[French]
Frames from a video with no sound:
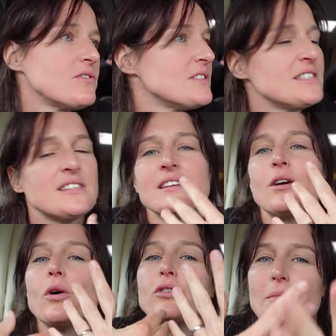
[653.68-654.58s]
j'ai visité des
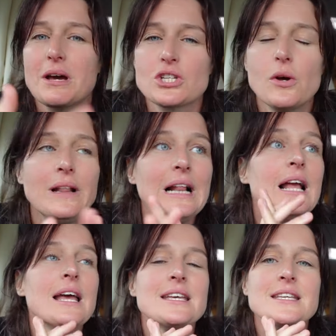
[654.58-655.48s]
grottes en marchant.
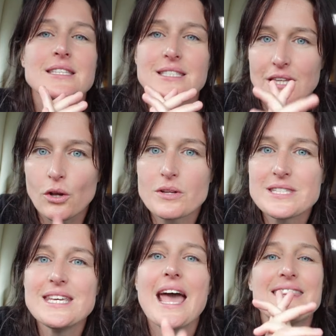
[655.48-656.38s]
Cette
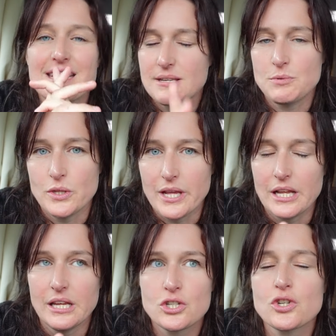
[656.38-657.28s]
grotte-ci est exceptionnelle.
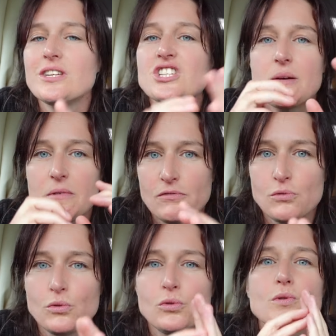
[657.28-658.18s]
Je n'ai jamais
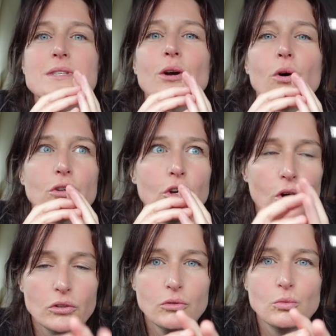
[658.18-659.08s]
vu une aussi grande
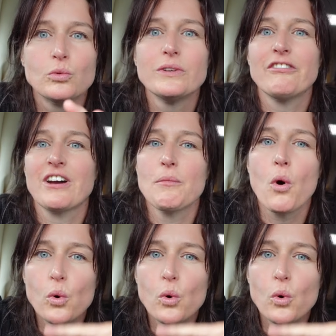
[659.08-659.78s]
grotte où on a vraiment